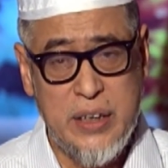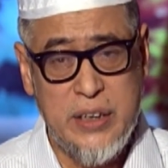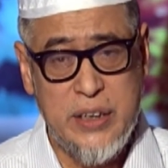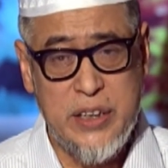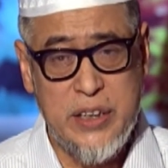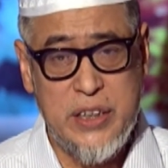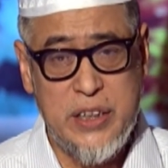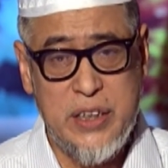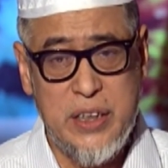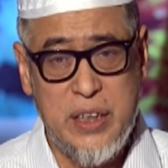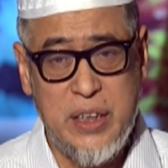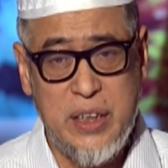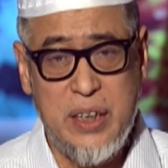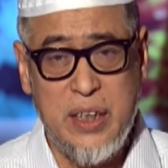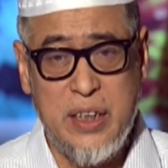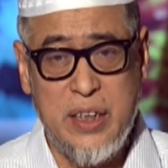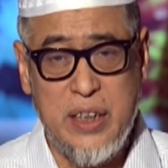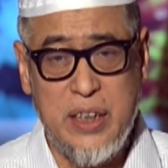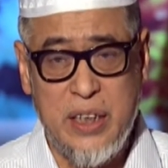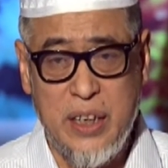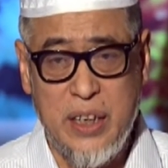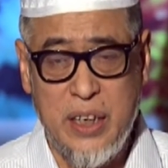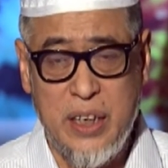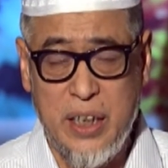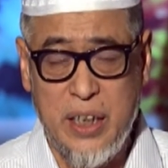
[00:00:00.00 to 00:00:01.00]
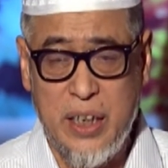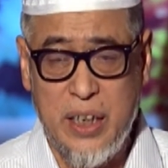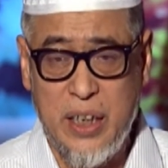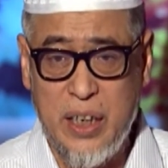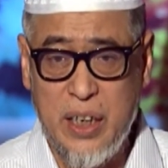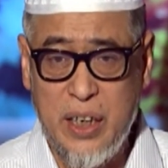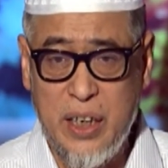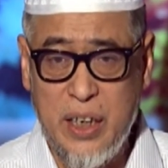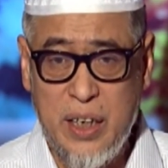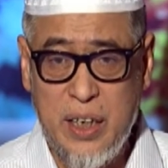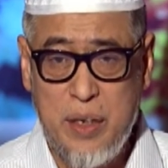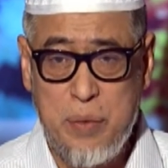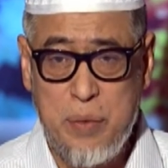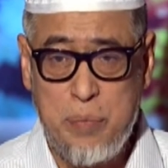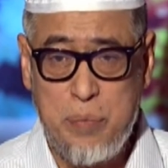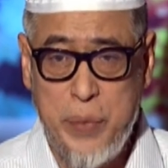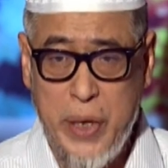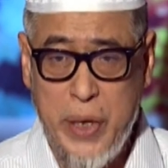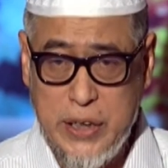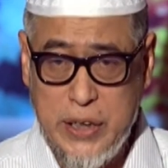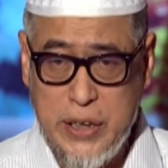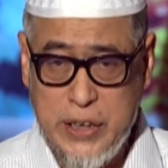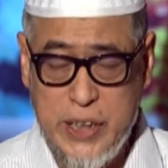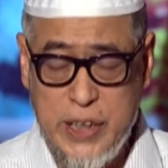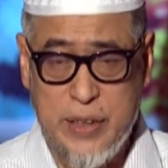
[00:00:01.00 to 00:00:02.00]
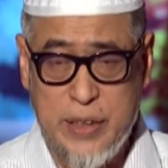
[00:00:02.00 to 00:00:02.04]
奇异的病